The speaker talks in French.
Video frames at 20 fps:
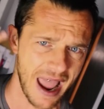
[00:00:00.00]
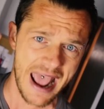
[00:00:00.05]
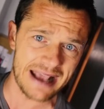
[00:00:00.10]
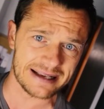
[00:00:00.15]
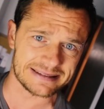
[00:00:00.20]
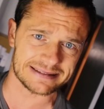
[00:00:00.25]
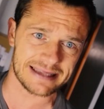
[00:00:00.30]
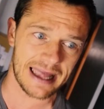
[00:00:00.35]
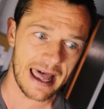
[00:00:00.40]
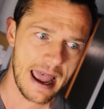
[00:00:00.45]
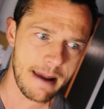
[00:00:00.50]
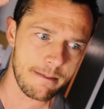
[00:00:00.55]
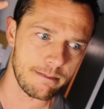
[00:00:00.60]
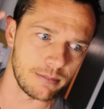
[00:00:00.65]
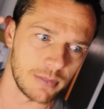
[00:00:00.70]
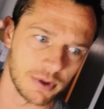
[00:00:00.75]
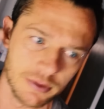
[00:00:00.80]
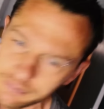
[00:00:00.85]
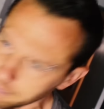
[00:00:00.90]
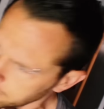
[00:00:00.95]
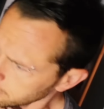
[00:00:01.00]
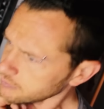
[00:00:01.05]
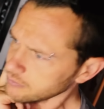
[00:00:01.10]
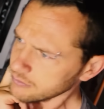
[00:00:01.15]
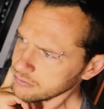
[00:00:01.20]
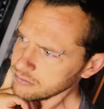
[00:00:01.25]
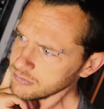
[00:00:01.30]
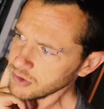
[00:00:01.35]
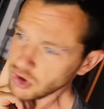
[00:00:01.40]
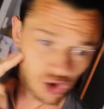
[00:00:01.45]
extrême.
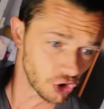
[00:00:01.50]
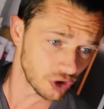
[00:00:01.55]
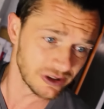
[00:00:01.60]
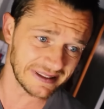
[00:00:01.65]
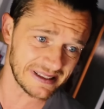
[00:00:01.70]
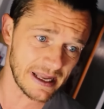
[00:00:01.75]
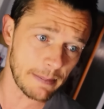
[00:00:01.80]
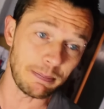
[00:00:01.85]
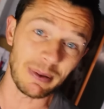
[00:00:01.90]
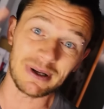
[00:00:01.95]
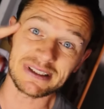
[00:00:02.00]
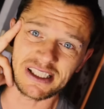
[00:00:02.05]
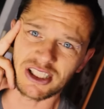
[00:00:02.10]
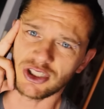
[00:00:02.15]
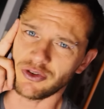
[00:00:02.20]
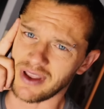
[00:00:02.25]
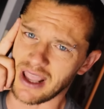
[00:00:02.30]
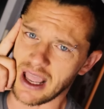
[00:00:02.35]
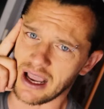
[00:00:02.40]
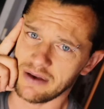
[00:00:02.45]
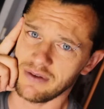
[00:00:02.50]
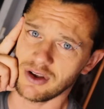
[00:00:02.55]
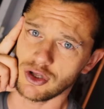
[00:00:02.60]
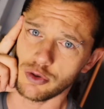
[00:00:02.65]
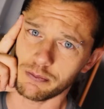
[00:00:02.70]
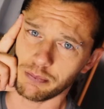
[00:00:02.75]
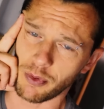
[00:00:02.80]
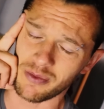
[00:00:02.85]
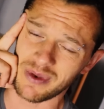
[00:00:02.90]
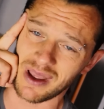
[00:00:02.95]
Je ne sais pas si je vais y arriver
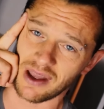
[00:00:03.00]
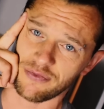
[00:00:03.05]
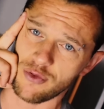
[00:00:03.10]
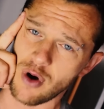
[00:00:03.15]
d'une première